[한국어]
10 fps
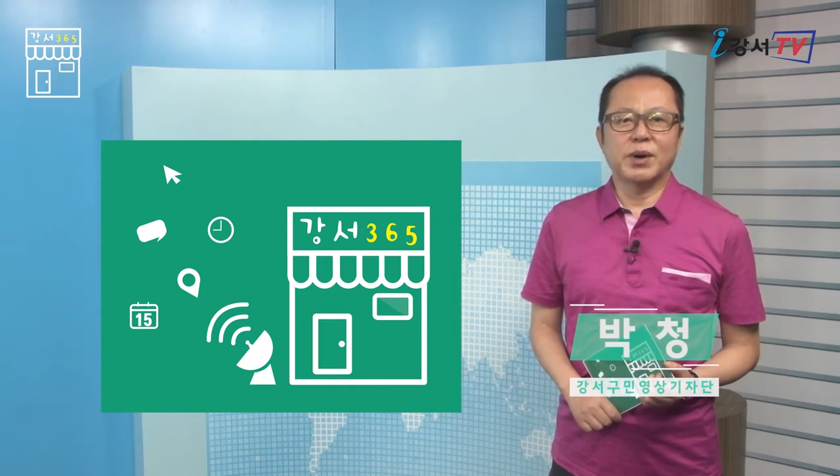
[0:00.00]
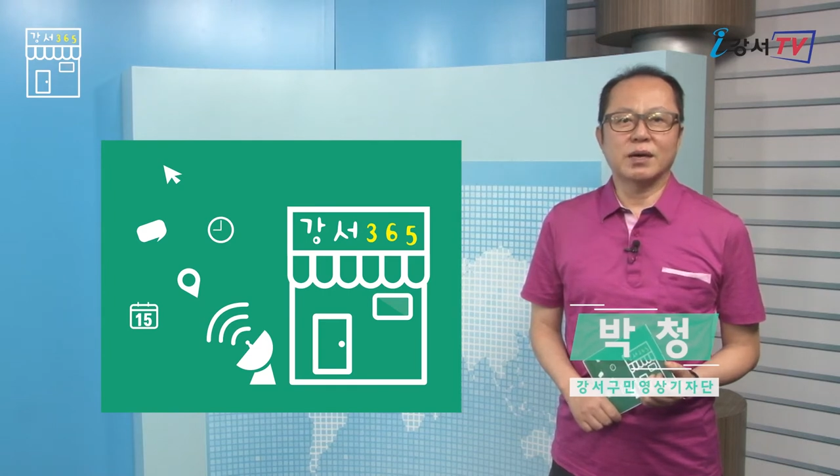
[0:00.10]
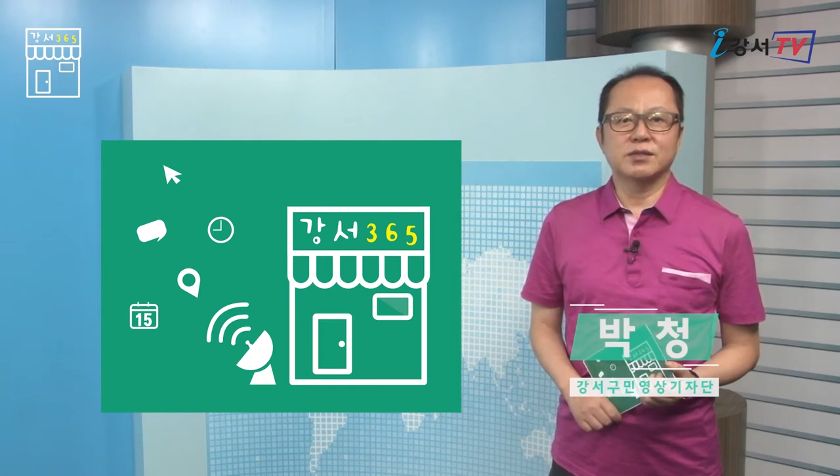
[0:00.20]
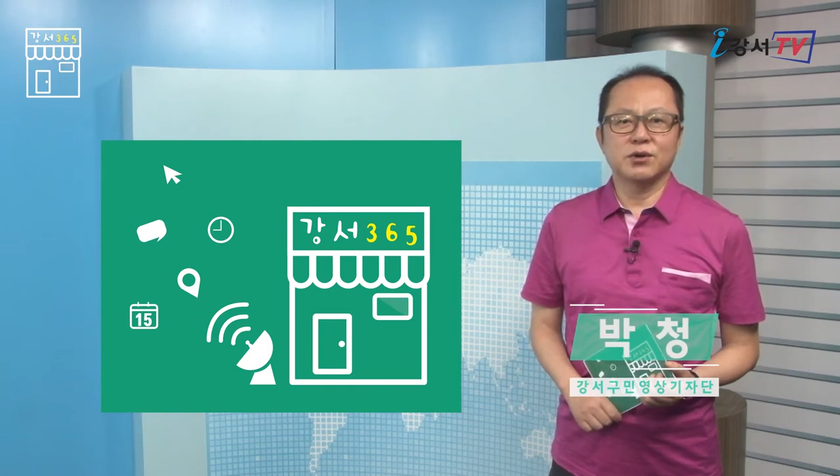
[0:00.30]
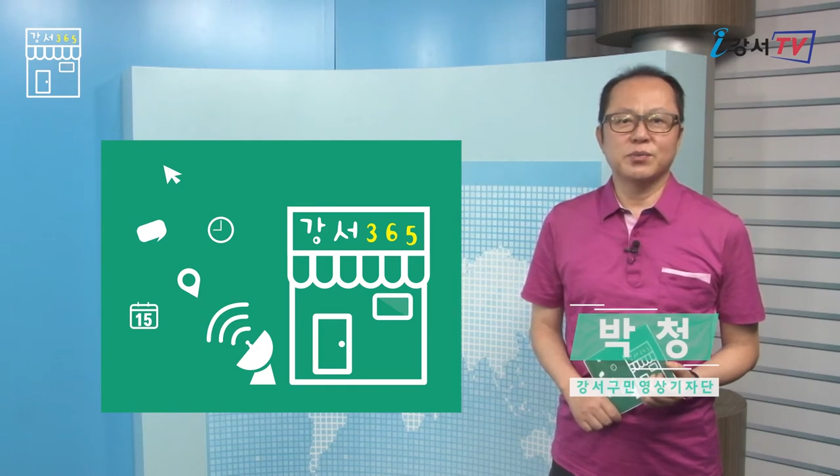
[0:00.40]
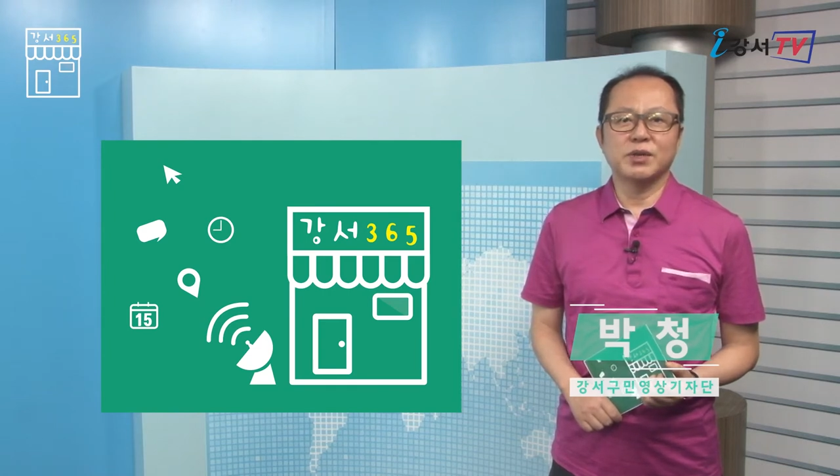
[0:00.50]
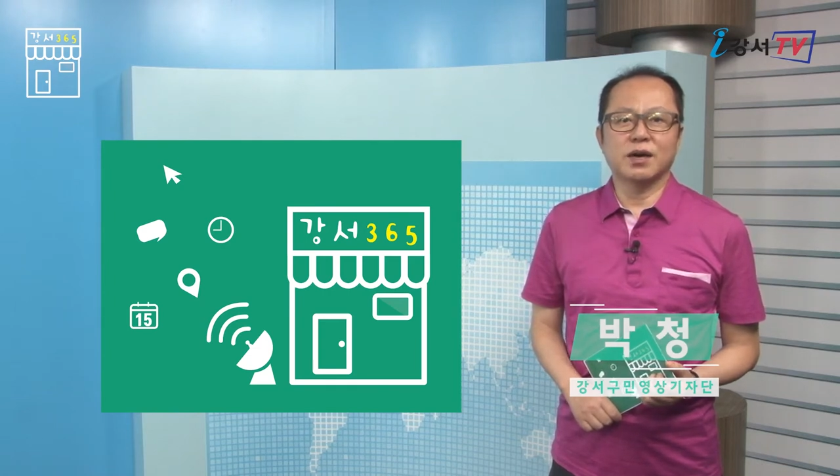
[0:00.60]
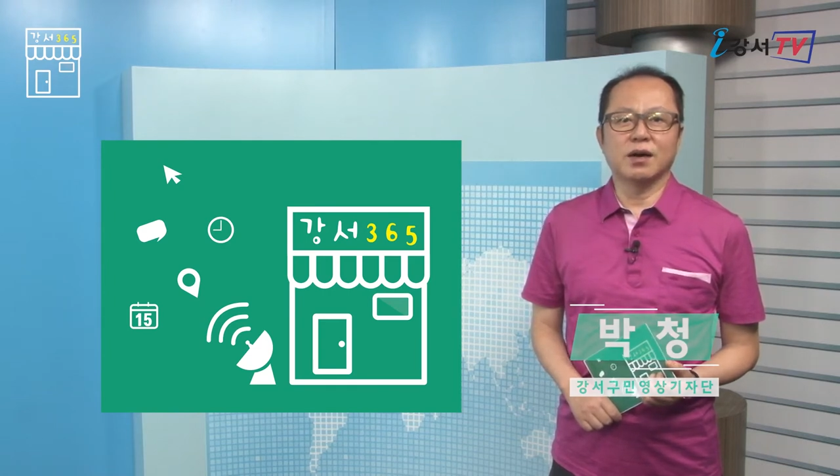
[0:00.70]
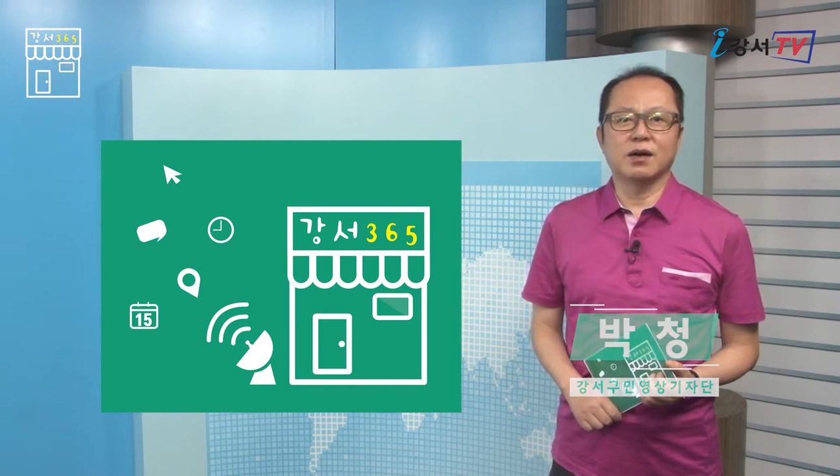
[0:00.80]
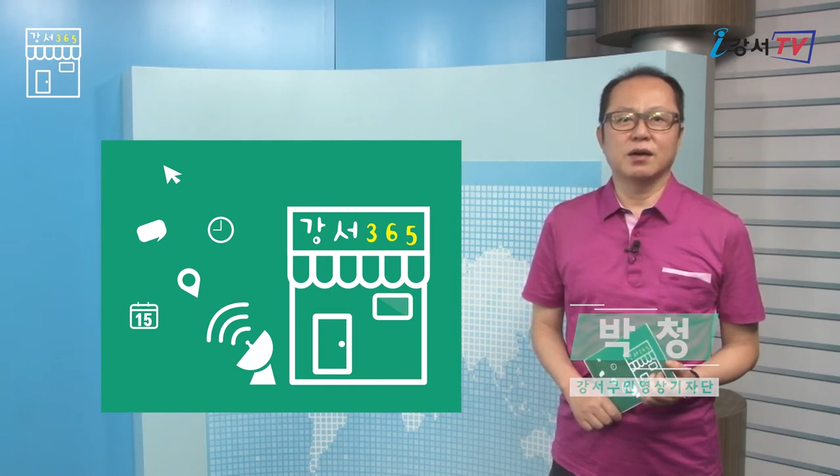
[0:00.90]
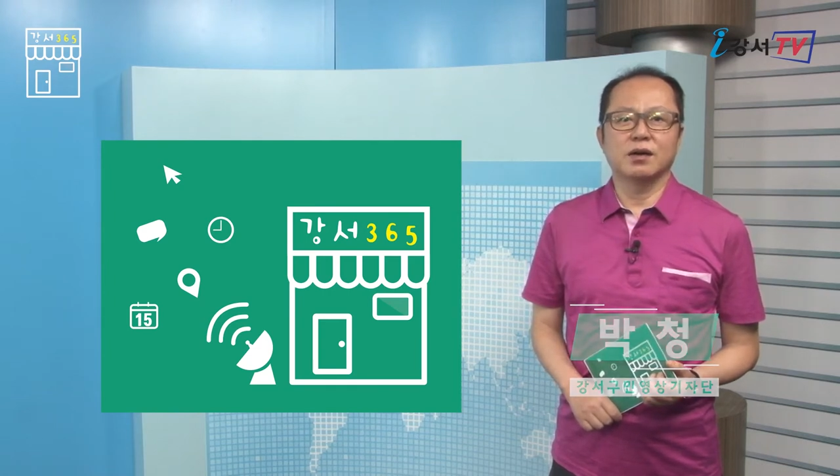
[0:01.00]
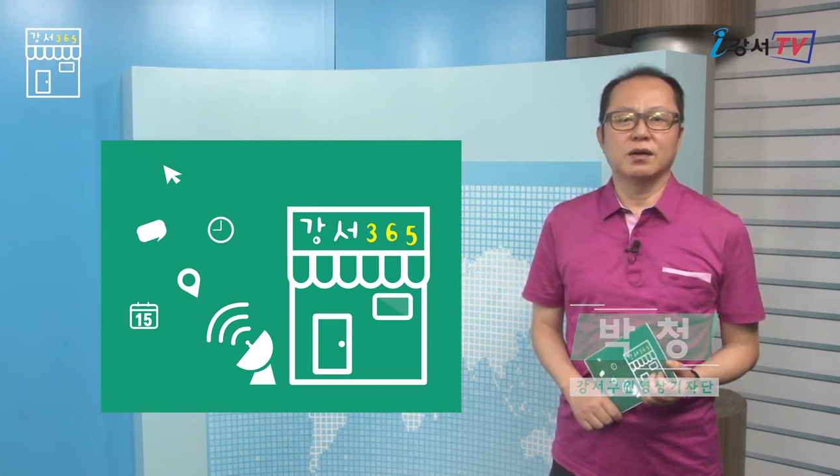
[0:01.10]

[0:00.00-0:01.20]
박청입니다.